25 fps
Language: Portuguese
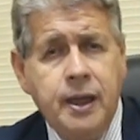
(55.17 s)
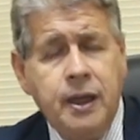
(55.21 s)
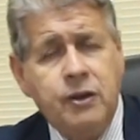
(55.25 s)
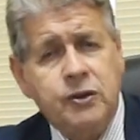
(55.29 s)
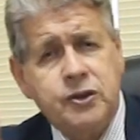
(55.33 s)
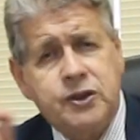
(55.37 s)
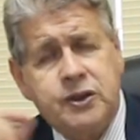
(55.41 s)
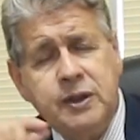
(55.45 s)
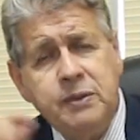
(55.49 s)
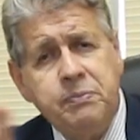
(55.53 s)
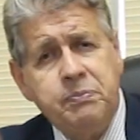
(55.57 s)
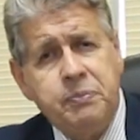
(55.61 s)

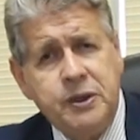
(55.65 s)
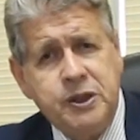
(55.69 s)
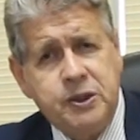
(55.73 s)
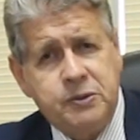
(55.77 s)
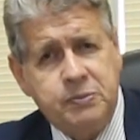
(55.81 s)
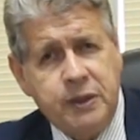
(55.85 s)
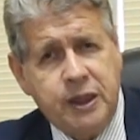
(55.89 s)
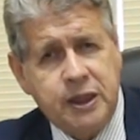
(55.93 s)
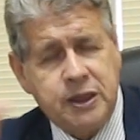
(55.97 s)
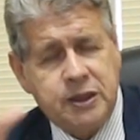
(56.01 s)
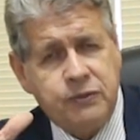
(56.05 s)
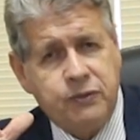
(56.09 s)
Eu
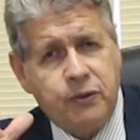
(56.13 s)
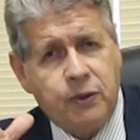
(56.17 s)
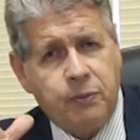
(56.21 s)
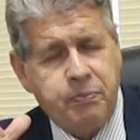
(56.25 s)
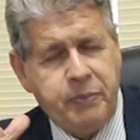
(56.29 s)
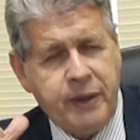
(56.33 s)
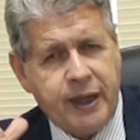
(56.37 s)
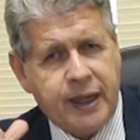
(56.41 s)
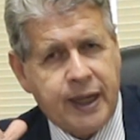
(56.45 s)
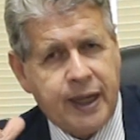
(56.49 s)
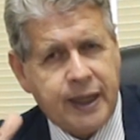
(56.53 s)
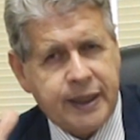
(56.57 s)
simplesmente
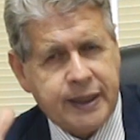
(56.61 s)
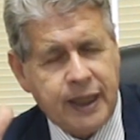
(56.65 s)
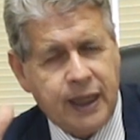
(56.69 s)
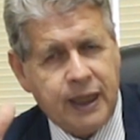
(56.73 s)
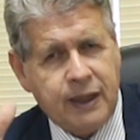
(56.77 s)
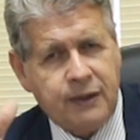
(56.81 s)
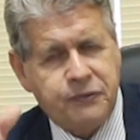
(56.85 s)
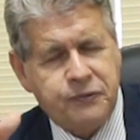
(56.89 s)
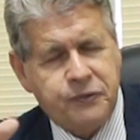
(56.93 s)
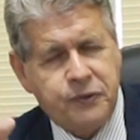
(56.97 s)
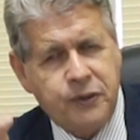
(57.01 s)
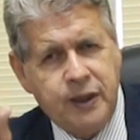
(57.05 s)
vou pegar
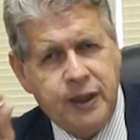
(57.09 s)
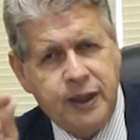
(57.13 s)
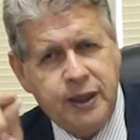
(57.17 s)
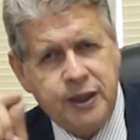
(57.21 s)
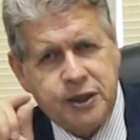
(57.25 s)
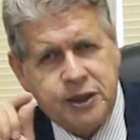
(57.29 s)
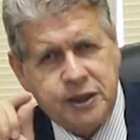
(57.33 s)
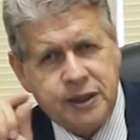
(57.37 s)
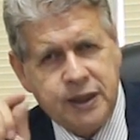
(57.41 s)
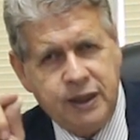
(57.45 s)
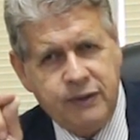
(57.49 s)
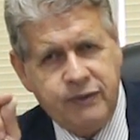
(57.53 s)
aquela folha e
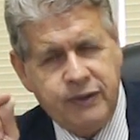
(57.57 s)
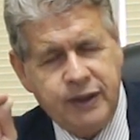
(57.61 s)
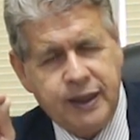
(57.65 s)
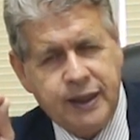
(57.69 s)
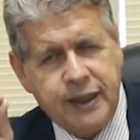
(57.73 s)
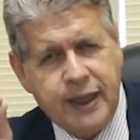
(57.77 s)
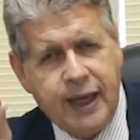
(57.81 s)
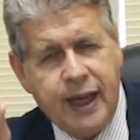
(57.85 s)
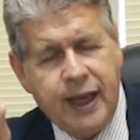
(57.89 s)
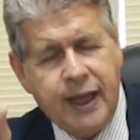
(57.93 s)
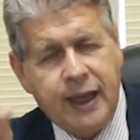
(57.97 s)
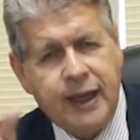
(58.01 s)
escrever
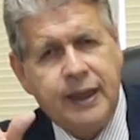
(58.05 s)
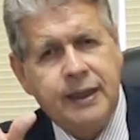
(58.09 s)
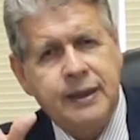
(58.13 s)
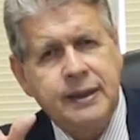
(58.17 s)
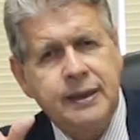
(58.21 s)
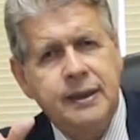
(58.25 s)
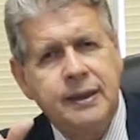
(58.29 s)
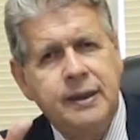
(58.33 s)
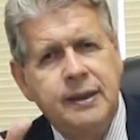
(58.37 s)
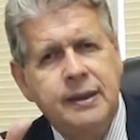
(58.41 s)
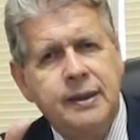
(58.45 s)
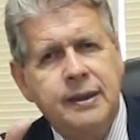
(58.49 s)

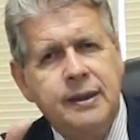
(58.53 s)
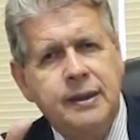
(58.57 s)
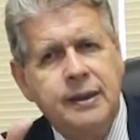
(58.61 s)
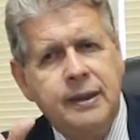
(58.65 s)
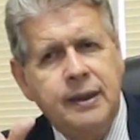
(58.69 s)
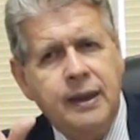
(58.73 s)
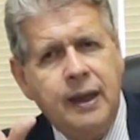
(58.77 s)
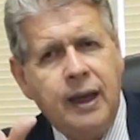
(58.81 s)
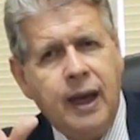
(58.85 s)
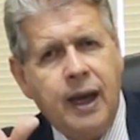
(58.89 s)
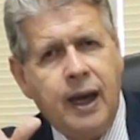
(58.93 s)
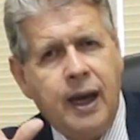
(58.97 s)
nela
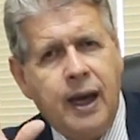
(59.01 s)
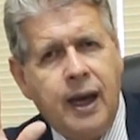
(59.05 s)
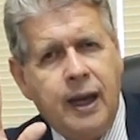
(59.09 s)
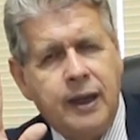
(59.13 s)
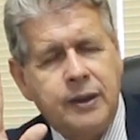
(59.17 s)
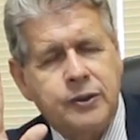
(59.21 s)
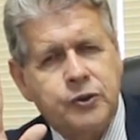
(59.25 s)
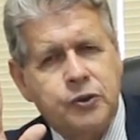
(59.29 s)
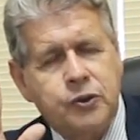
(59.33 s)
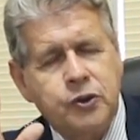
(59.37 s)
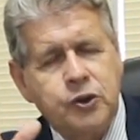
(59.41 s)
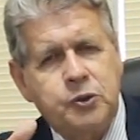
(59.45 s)
a
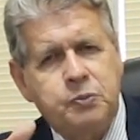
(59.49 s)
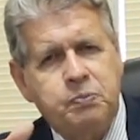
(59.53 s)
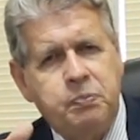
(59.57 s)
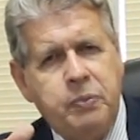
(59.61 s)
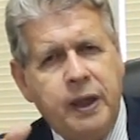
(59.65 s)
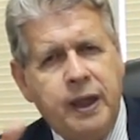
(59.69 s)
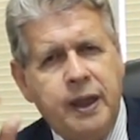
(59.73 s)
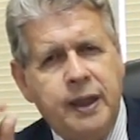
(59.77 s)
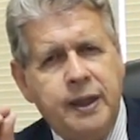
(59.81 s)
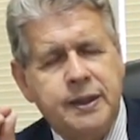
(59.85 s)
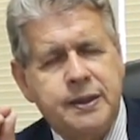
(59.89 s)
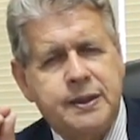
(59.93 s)
ah,
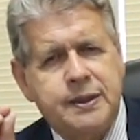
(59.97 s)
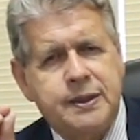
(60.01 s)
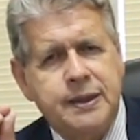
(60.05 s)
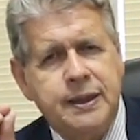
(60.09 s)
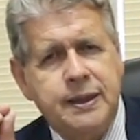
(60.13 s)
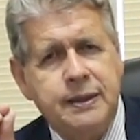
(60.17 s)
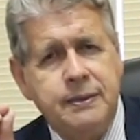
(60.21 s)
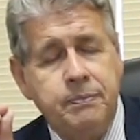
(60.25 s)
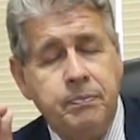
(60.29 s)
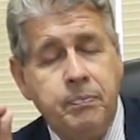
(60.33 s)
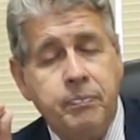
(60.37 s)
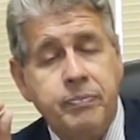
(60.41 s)

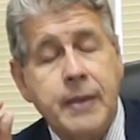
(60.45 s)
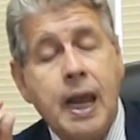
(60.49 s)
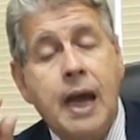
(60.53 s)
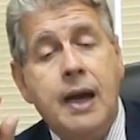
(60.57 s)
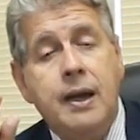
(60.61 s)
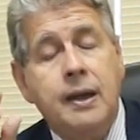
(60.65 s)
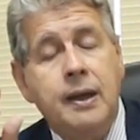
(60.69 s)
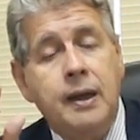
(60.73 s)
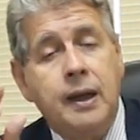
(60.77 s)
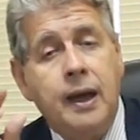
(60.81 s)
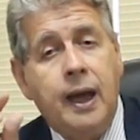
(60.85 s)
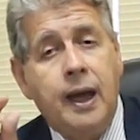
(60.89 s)
suspensa,
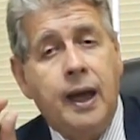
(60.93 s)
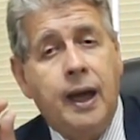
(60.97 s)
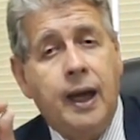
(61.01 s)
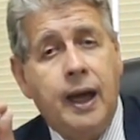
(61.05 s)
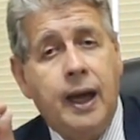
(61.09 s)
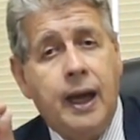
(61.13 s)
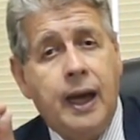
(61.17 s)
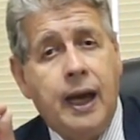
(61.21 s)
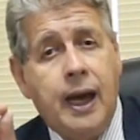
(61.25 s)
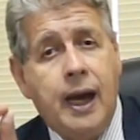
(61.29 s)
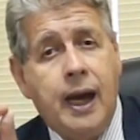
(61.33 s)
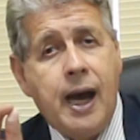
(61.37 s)
a
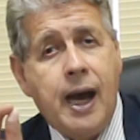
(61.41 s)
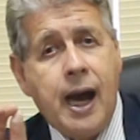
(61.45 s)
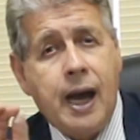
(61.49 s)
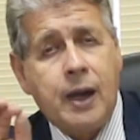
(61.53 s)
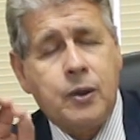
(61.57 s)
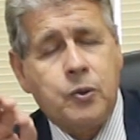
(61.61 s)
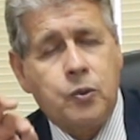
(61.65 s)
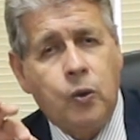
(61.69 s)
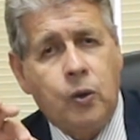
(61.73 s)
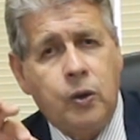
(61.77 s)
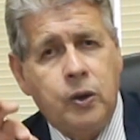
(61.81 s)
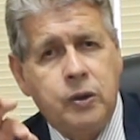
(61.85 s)
ah,
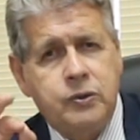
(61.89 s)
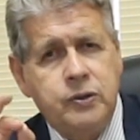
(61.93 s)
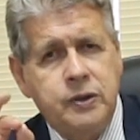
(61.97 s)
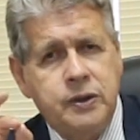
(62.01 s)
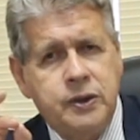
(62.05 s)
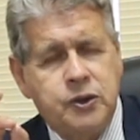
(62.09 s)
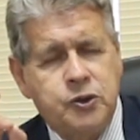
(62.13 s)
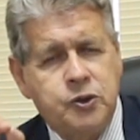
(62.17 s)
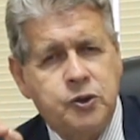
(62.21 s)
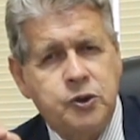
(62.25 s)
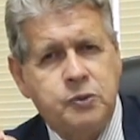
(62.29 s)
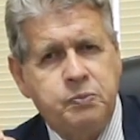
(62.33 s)
acordo
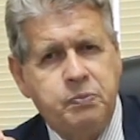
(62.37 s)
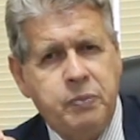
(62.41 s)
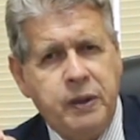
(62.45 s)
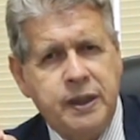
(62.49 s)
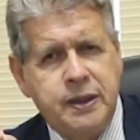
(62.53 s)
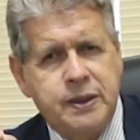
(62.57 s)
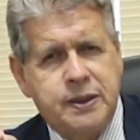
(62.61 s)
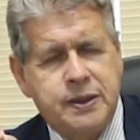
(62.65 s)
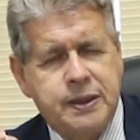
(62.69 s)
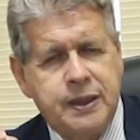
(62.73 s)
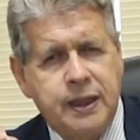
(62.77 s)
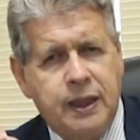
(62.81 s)
de
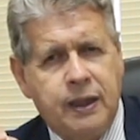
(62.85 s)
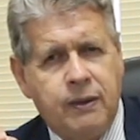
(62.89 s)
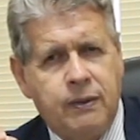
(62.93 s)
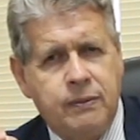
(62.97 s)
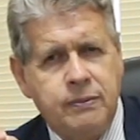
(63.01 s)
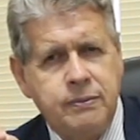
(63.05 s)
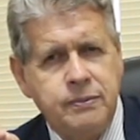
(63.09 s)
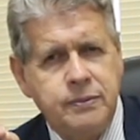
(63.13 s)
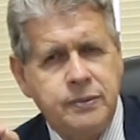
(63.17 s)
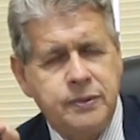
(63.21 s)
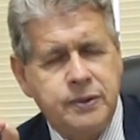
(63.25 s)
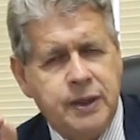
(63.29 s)

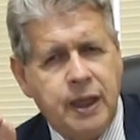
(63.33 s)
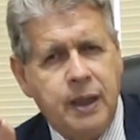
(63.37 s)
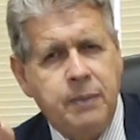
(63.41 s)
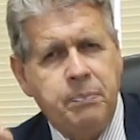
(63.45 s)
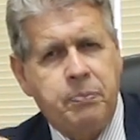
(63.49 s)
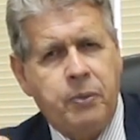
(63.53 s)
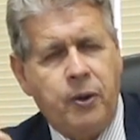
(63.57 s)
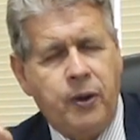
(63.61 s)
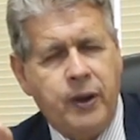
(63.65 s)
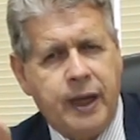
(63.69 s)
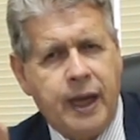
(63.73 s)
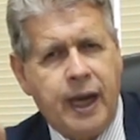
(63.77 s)
suspensão
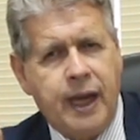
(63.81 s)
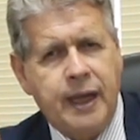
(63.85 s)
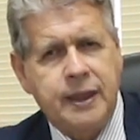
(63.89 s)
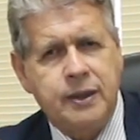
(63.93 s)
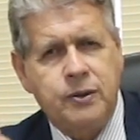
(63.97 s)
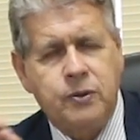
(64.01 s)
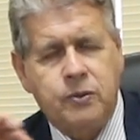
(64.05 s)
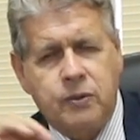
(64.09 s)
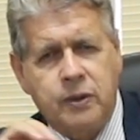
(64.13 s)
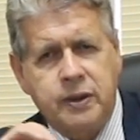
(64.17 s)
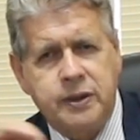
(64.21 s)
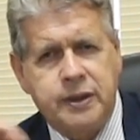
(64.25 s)

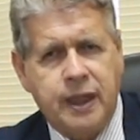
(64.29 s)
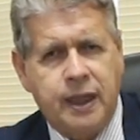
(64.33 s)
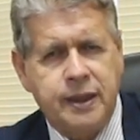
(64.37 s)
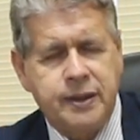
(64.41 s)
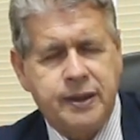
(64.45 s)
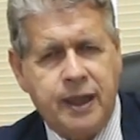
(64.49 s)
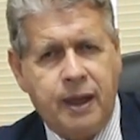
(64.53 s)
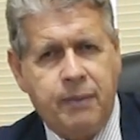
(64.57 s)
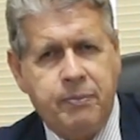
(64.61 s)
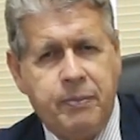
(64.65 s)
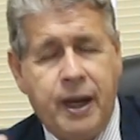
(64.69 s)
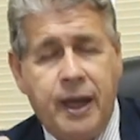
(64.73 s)
temporária do contrato
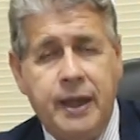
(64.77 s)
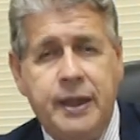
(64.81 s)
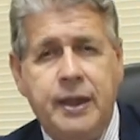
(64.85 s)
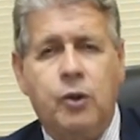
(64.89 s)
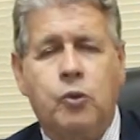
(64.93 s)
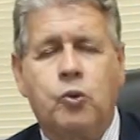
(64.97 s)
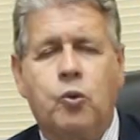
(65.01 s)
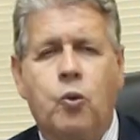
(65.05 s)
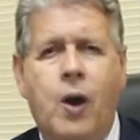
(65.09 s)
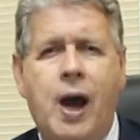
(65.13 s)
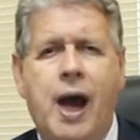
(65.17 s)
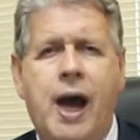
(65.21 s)
de trabalho e
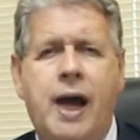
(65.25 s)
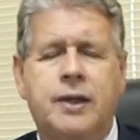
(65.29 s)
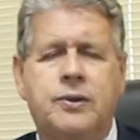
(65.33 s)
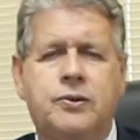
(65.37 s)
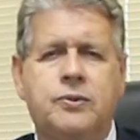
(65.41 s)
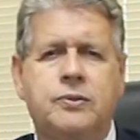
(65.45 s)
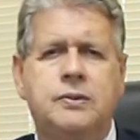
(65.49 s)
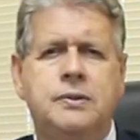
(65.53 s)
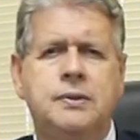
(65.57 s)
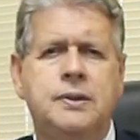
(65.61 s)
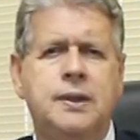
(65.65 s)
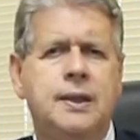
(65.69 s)
eu
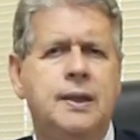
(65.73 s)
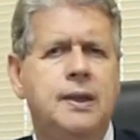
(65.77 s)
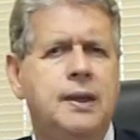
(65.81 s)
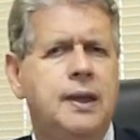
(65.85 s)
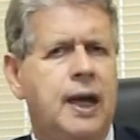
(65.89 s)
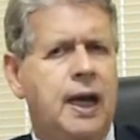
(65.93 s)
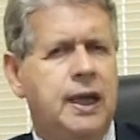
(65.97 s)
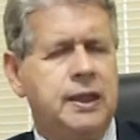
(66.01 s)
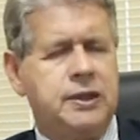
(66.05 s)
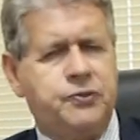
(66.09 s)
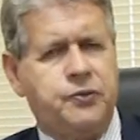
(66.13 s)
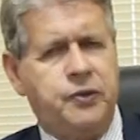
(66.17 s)
guardo
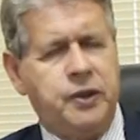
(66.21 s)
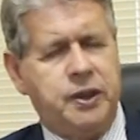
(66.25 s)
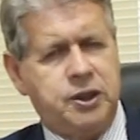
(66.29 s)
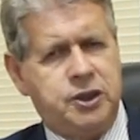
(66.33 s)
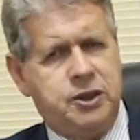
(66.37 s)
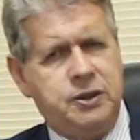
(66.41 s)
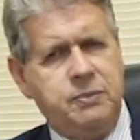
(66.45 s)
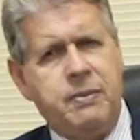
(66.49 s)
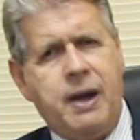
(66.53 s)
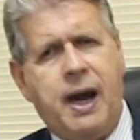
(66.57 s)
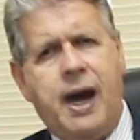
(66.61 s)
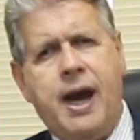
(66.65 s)
as
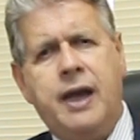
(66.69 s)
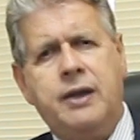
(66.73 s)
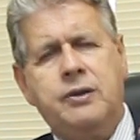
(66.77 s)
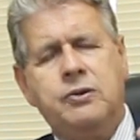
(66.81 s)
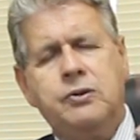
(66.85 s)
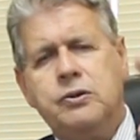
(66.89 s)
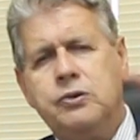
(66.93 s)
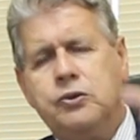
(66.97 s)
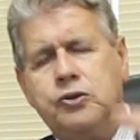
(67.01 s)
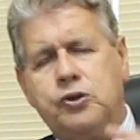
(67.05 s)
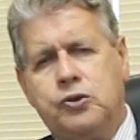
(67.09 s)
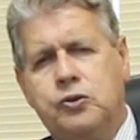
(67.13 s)
folhas de
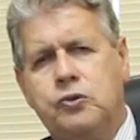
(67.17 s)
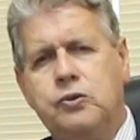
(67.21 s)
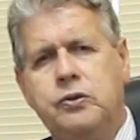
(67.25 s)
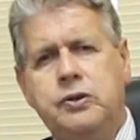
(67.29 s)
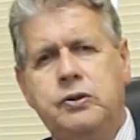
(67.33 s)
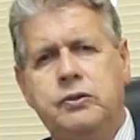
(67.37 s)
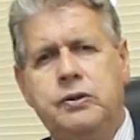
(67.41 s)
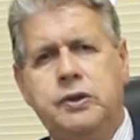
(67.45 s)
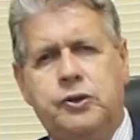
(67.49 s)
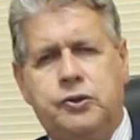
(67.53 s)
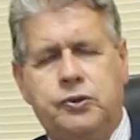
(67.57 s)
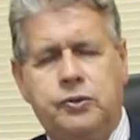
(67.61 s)
maio,
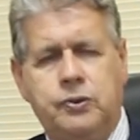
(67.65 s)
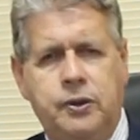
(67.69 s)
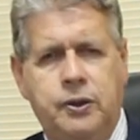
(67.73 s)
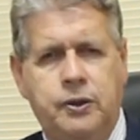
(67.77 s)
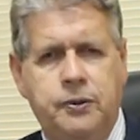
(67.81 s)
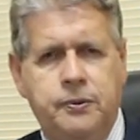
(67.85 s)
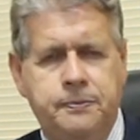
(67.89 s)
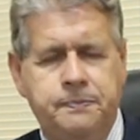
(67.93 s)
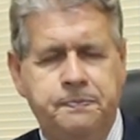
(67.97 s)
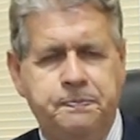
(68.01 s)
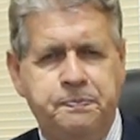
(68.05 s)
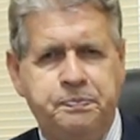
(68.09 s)
junho e
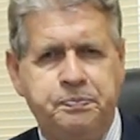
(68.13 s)
julho.